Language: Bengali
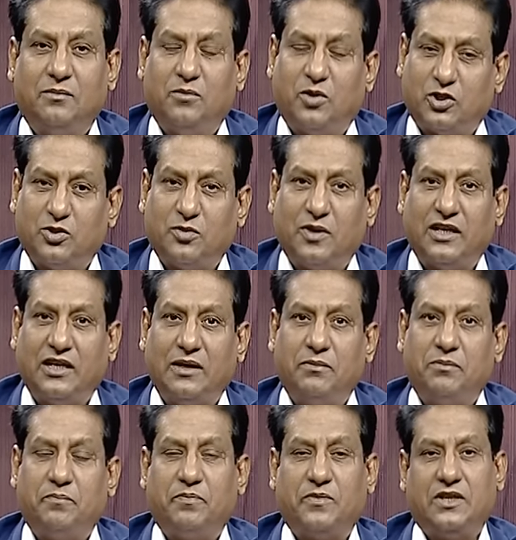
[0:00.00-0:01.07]
বর্তমানে
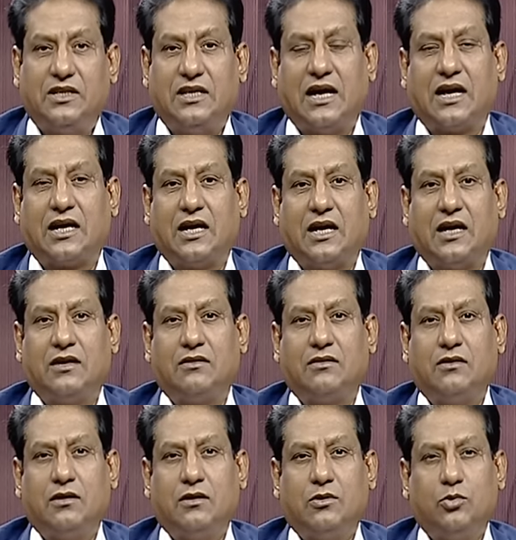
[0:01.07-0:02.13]
ঢাকার
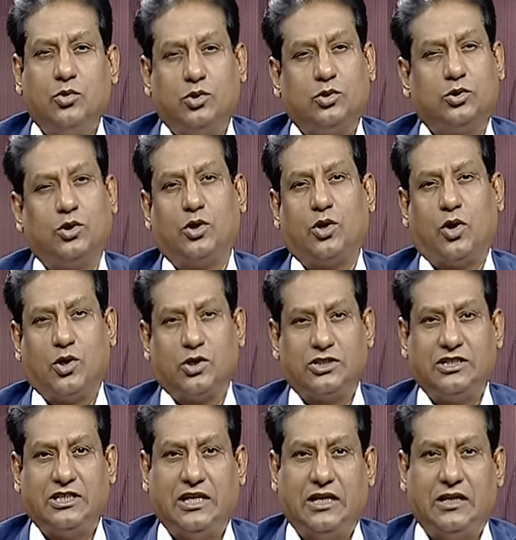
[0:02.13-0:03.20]
উত্তর
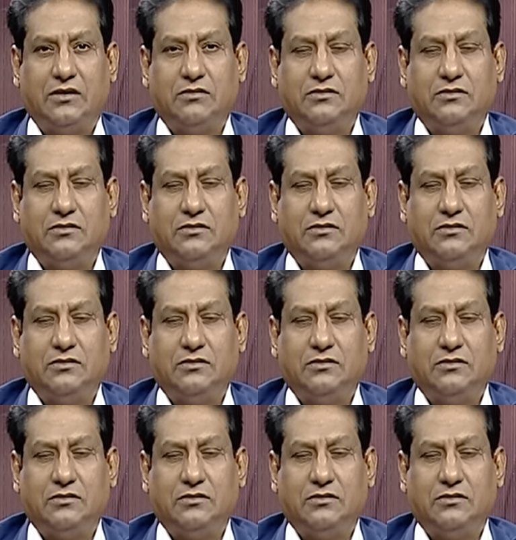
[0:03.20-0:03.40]
অংশের